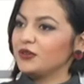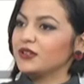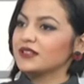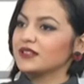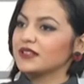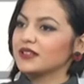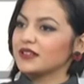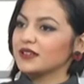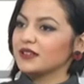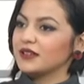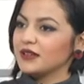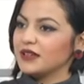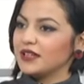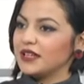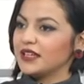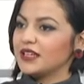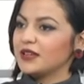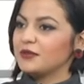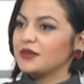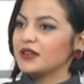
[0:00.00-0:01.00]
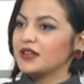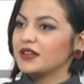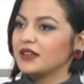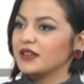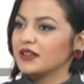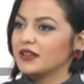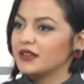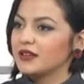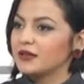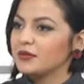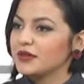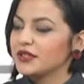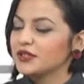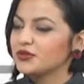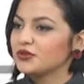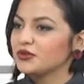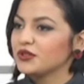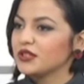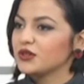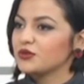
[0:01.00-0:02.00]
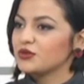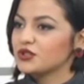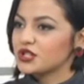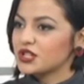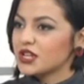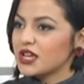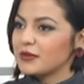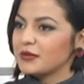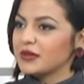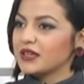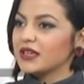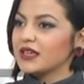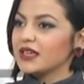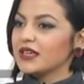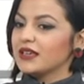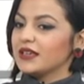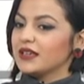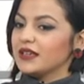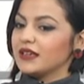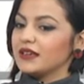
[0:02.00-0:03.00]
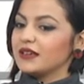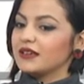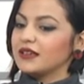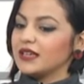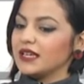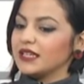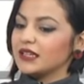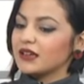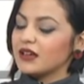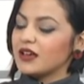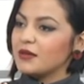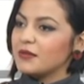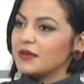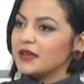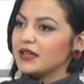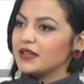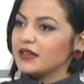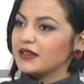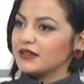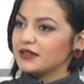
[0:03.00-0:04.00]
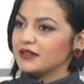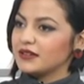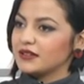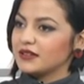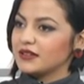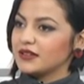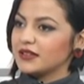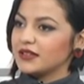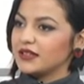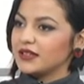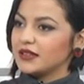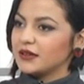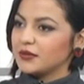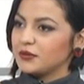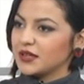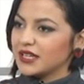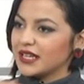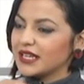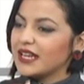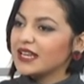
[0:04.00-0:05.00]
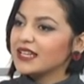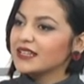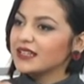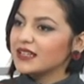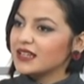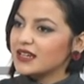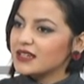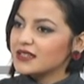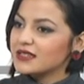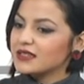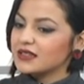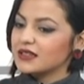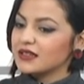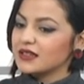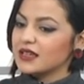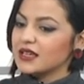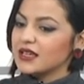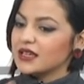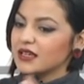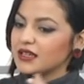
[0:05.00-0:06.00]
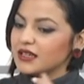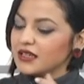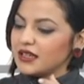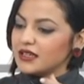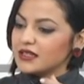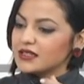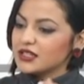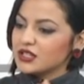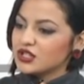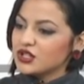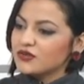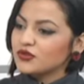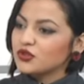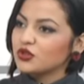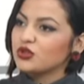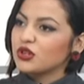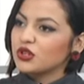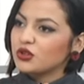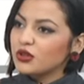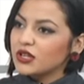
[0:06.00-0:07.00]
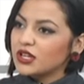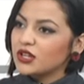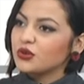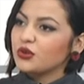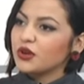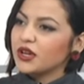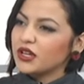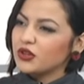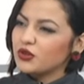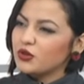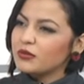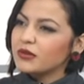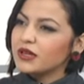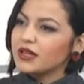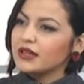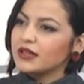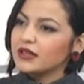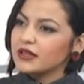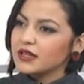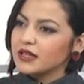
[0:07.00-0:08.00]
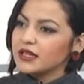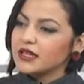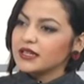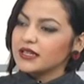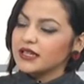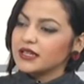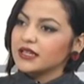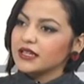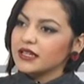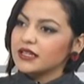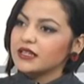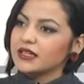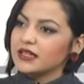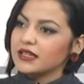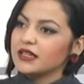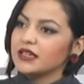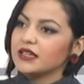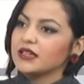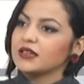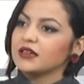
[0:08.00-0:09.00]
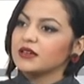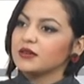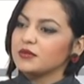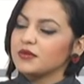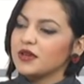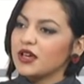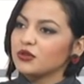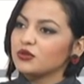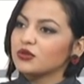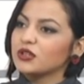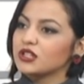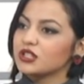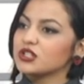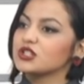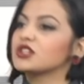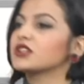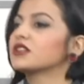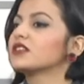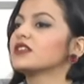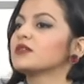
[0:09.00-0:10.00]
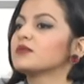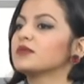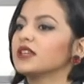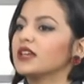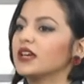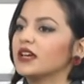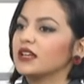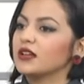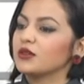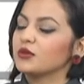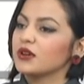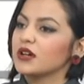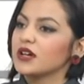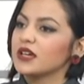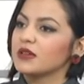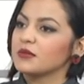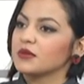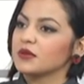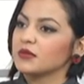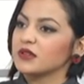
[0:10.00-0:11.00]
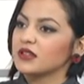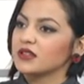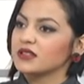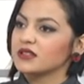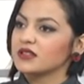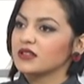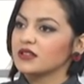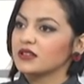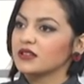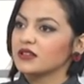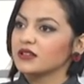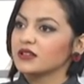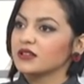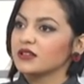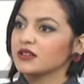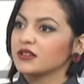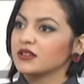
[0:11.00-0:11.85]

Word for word: قلت العنب البيتوني والشامي آه، يعني قبل من خلال الدراسة يعني استكشفت انه هدول النوعين هم ال... يعني خلينا نحكي بيعطوا نتيجه كثير منيحه للوقايه من المرض لا ما كان عندنا